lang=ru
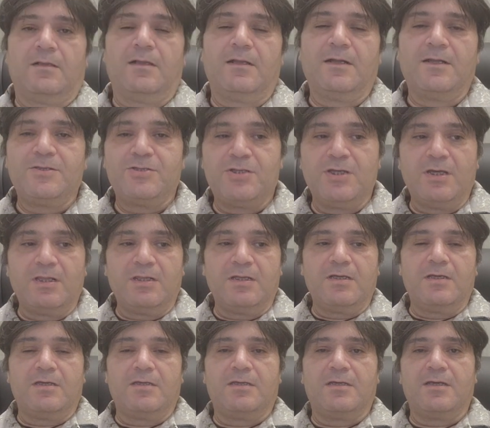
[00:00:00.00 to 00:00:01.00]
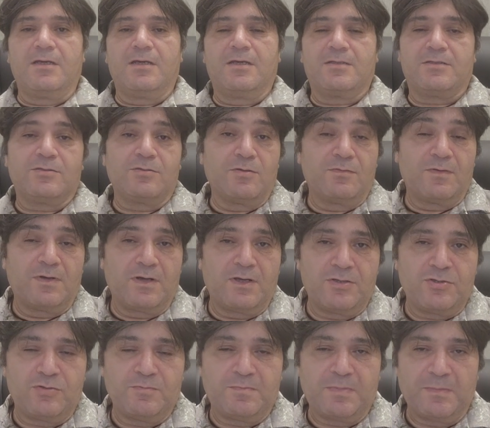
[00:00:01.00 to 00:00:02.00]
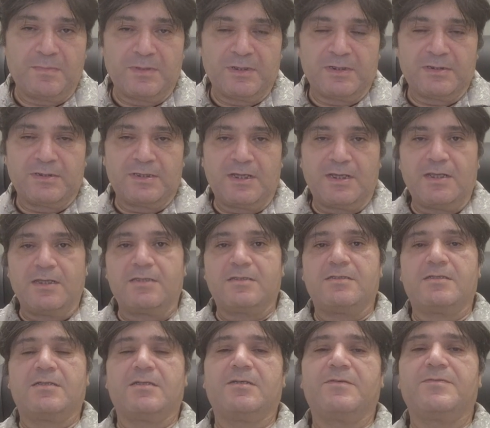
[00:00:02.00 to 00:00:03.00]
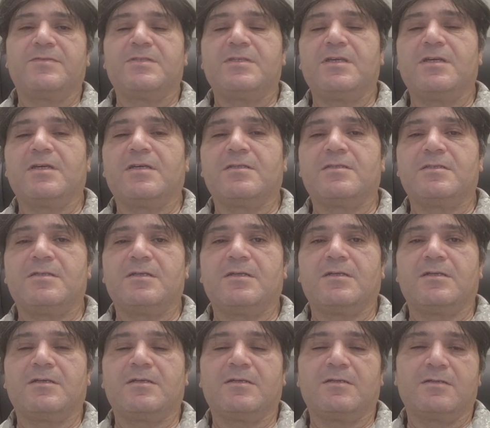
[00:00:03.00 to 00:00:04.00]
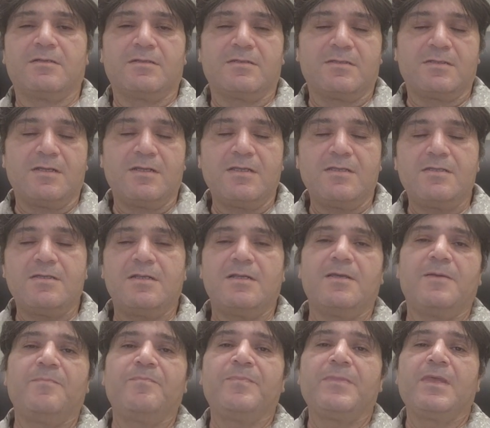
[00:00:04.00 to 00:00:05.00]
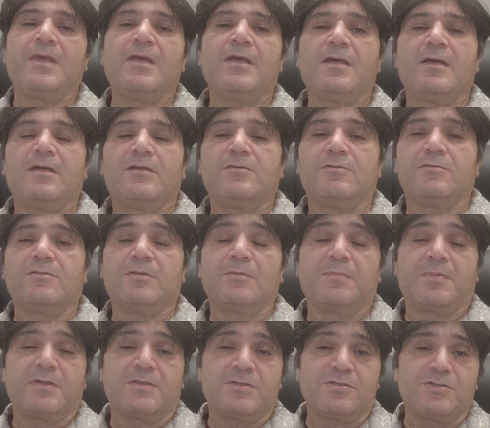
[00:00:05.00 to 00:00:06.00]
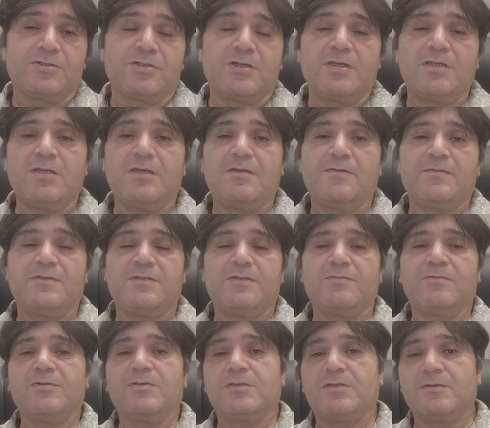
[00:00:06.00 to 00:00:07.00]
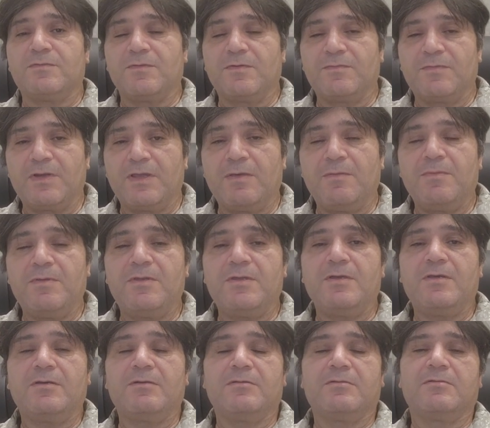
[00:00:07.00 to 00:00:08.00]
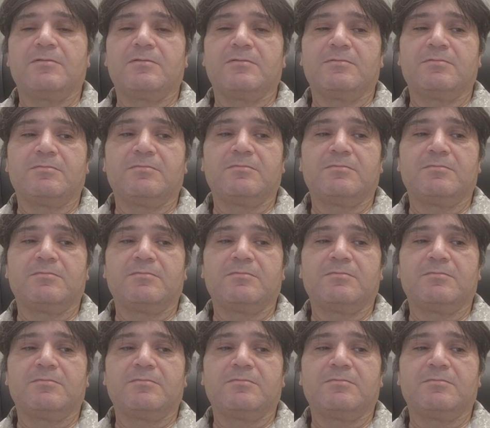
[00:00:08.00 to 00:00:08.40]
Для начала я снова хочу поблагодарить всех тех э, зрителей, кто на протяжении всего этого времени э,